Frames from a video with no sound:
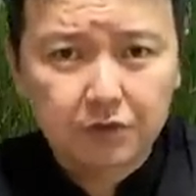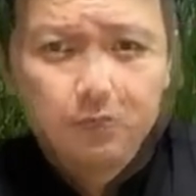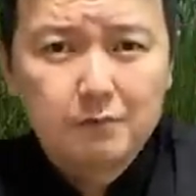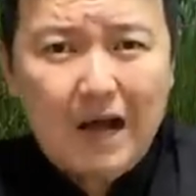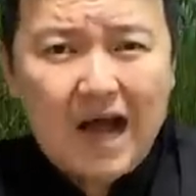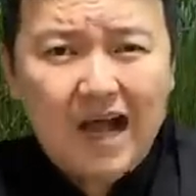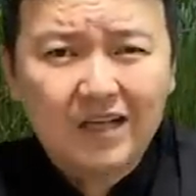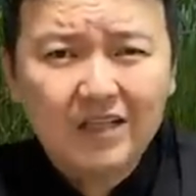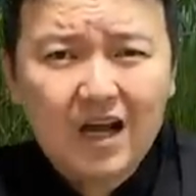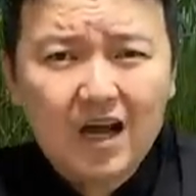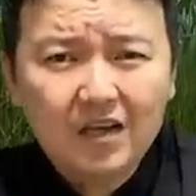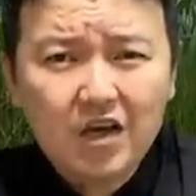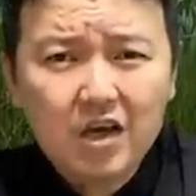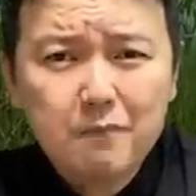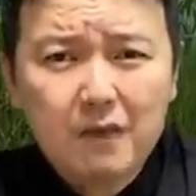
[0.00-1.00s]

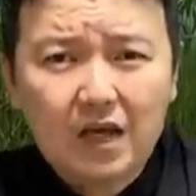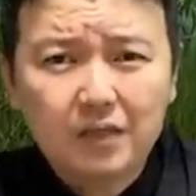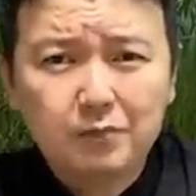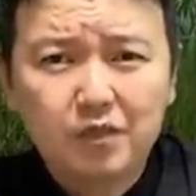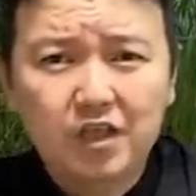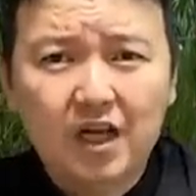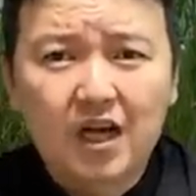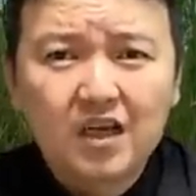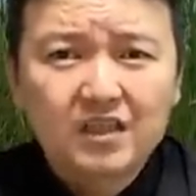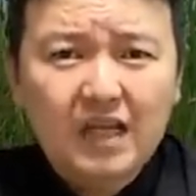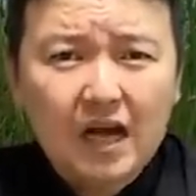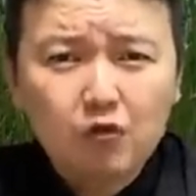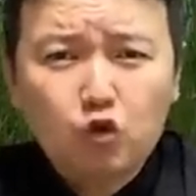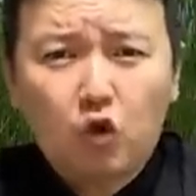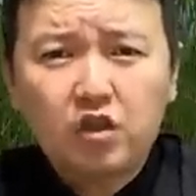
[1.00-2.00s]
만약에 말입니다.
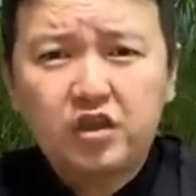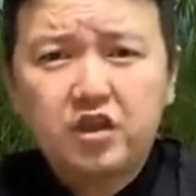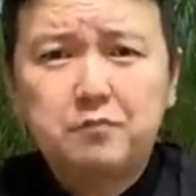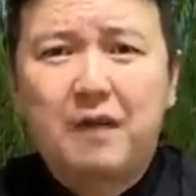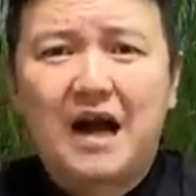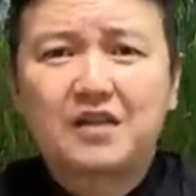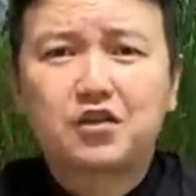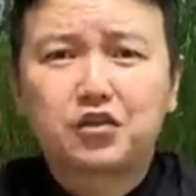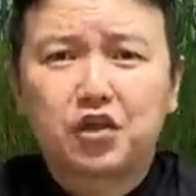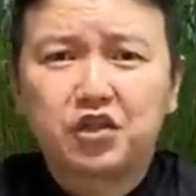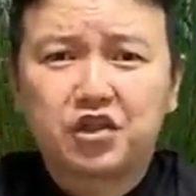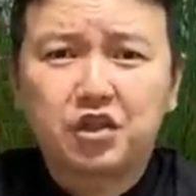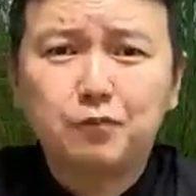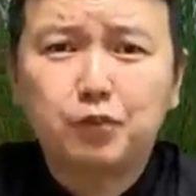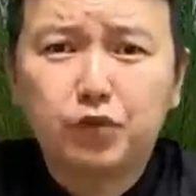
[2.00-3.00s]
짱조린이 마적대의
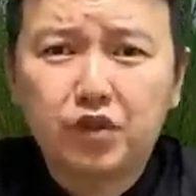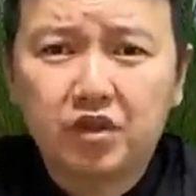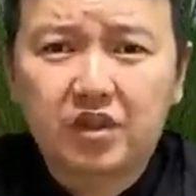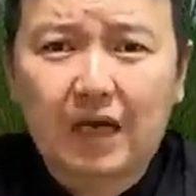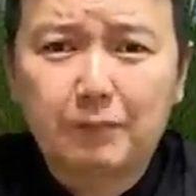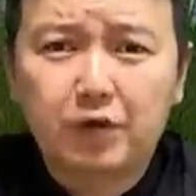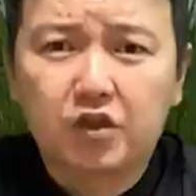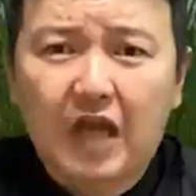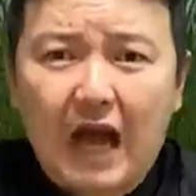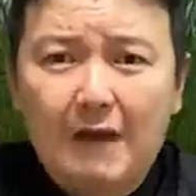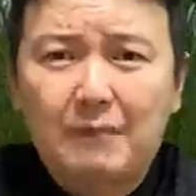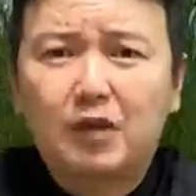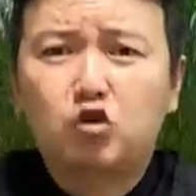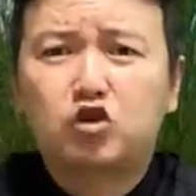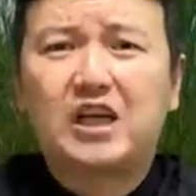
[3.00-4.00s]
신분이었다면
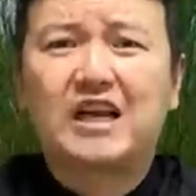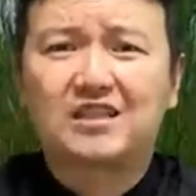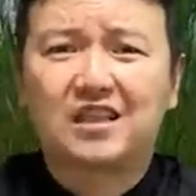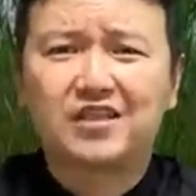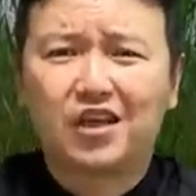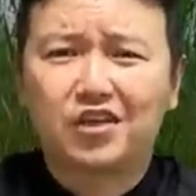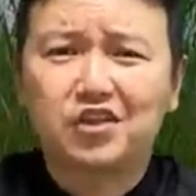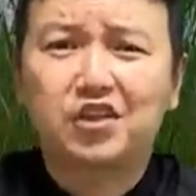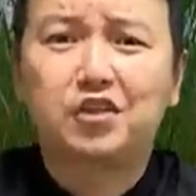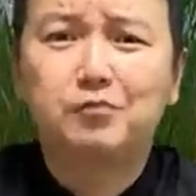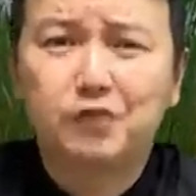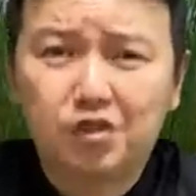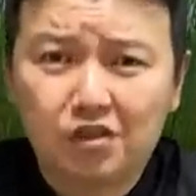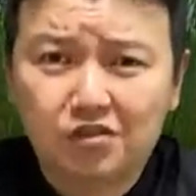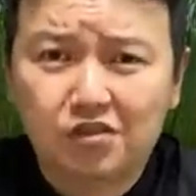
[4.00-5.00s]
아마도 찾아내기
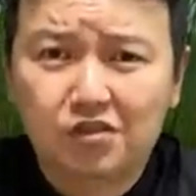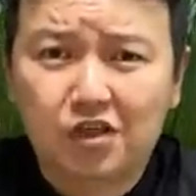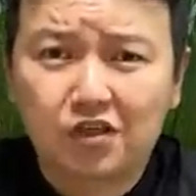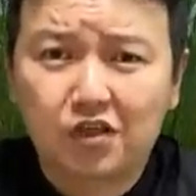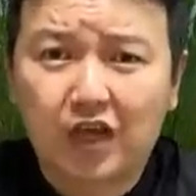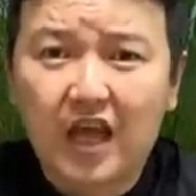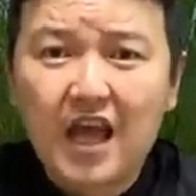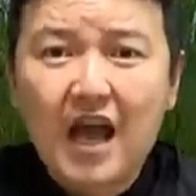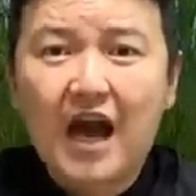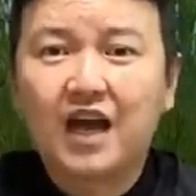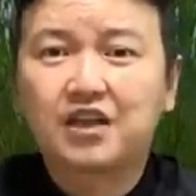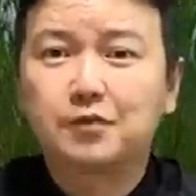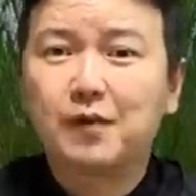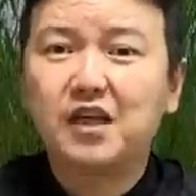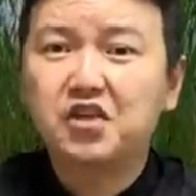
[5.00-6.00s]
힘들었을 텐데
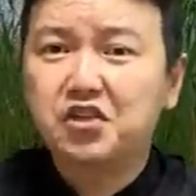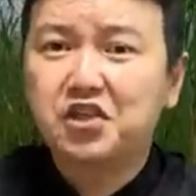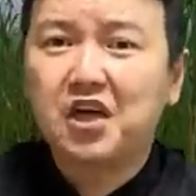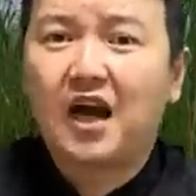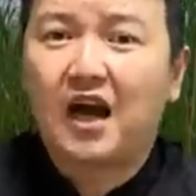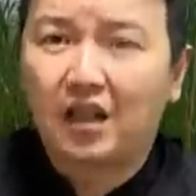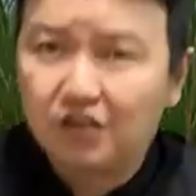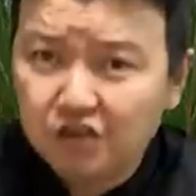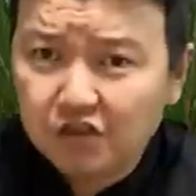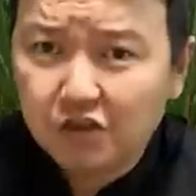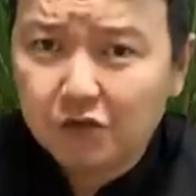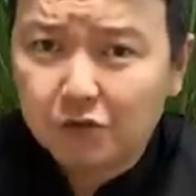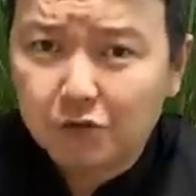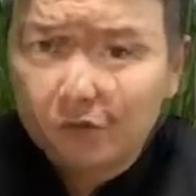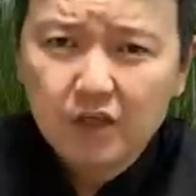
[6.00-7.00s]
하지만 이제
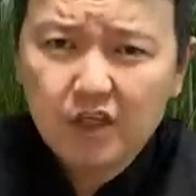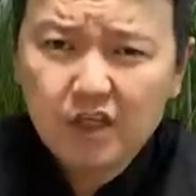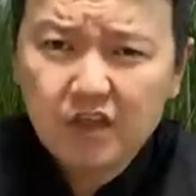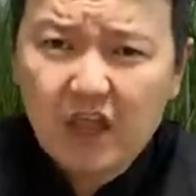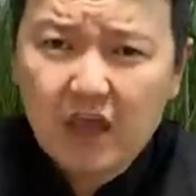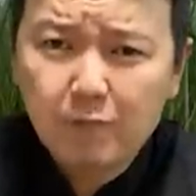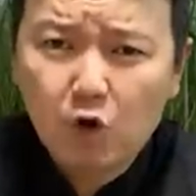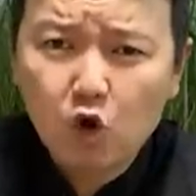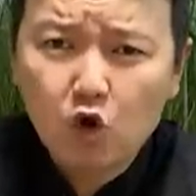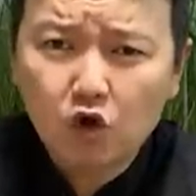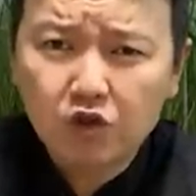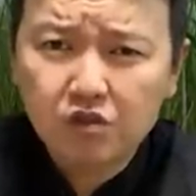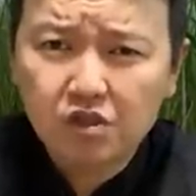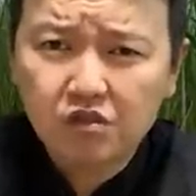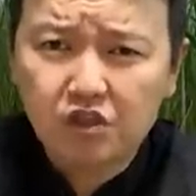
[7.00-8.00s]
아닌데요.
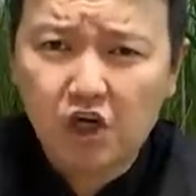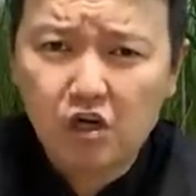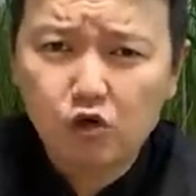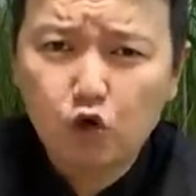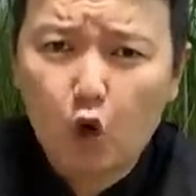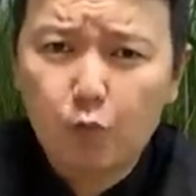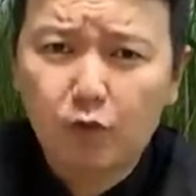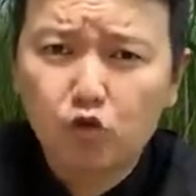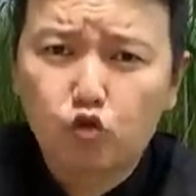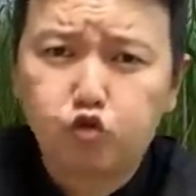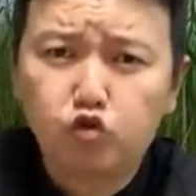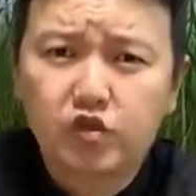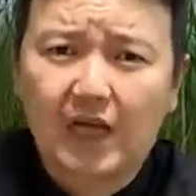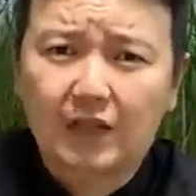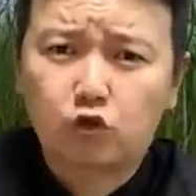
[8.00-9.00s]
이네모거에서 제일 높은
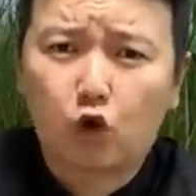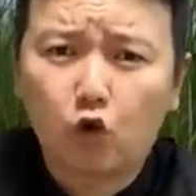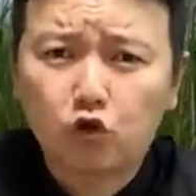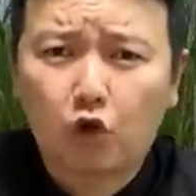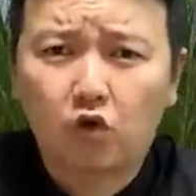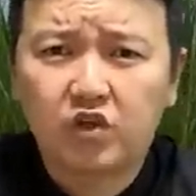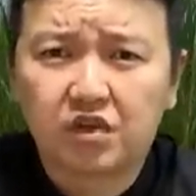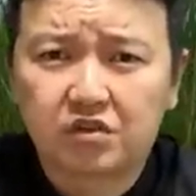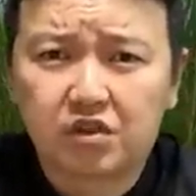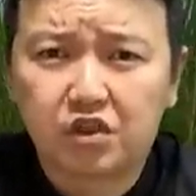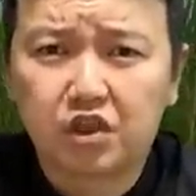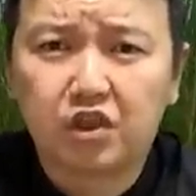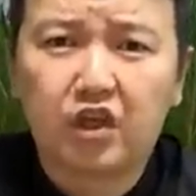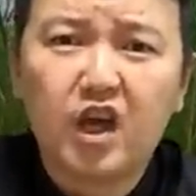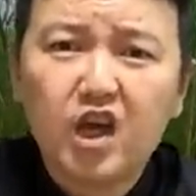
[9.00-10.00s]
군사
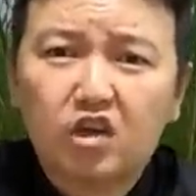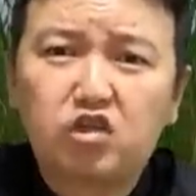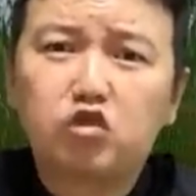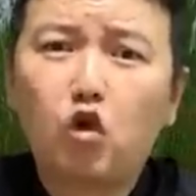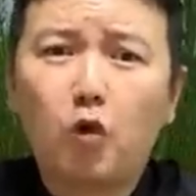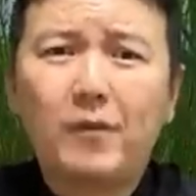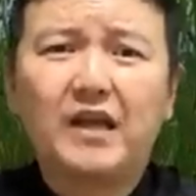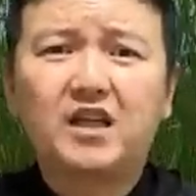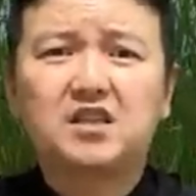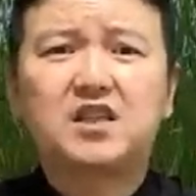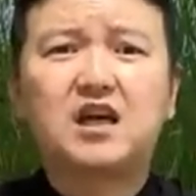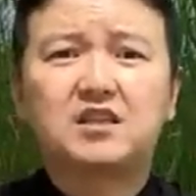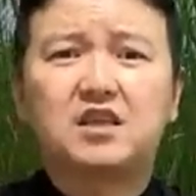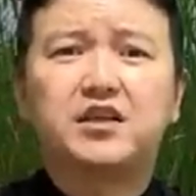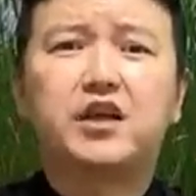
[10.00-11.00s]
총통이었으니 그놈 하나
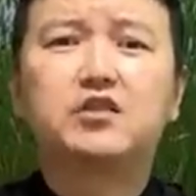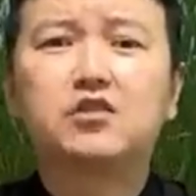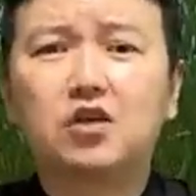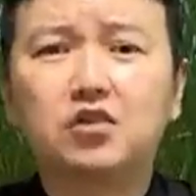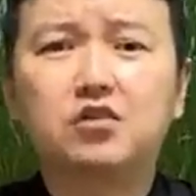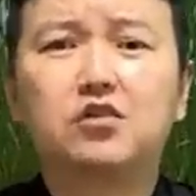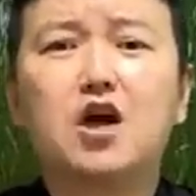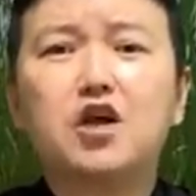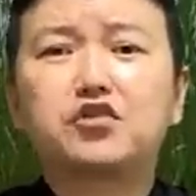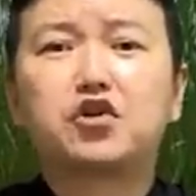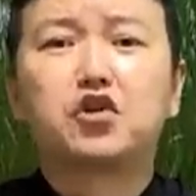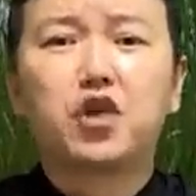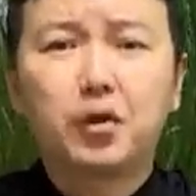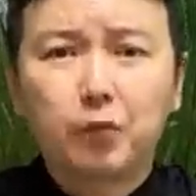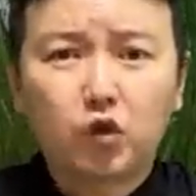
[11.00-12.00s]
찾아내는 거는
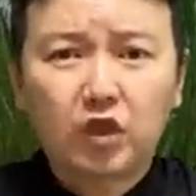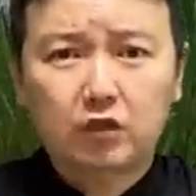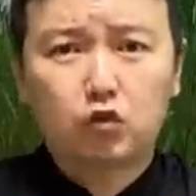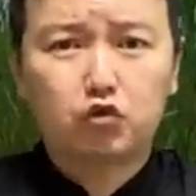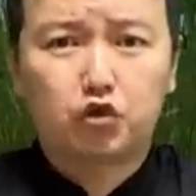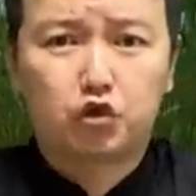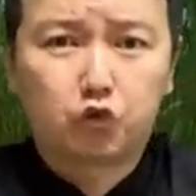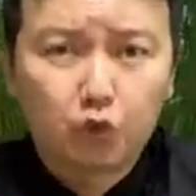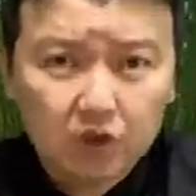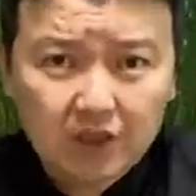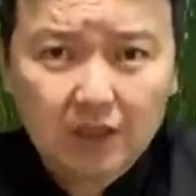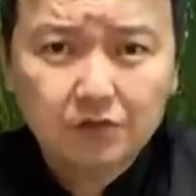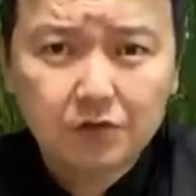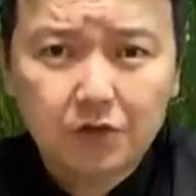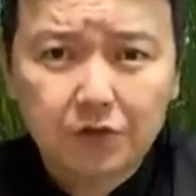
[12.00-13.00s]
전에보다도
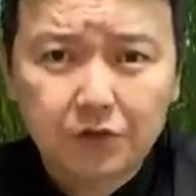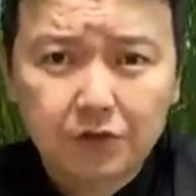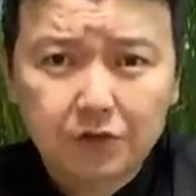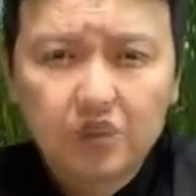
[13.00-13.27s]
쉬웠다는데요.